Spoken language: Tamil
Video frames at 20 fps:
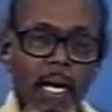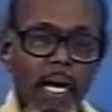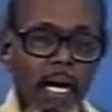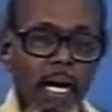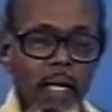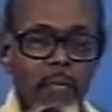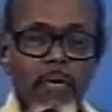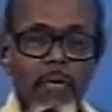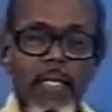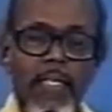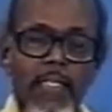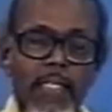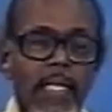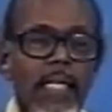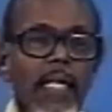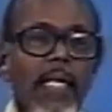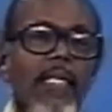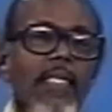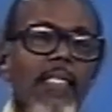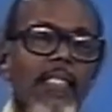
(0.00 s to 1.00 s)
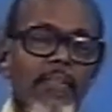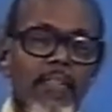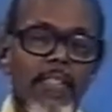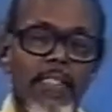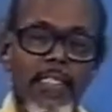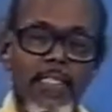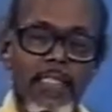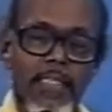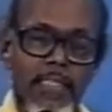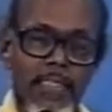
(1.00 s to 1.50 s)
அன்பாக இருந்தால் நல்லது
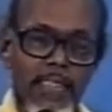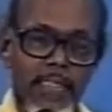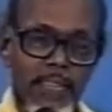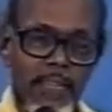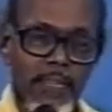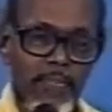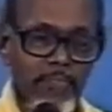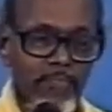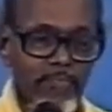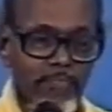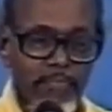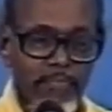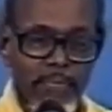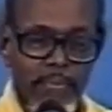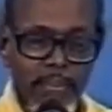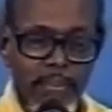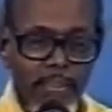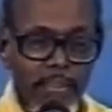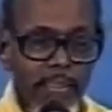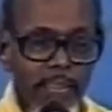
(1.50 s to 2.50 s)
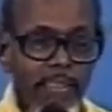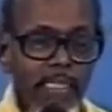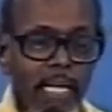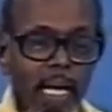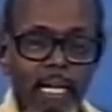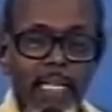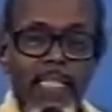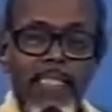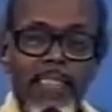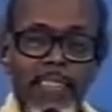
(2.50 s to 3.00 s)
அவர்களுக்கு
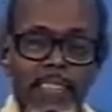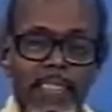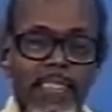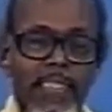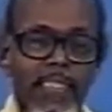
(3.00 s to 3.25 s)
அடுத்து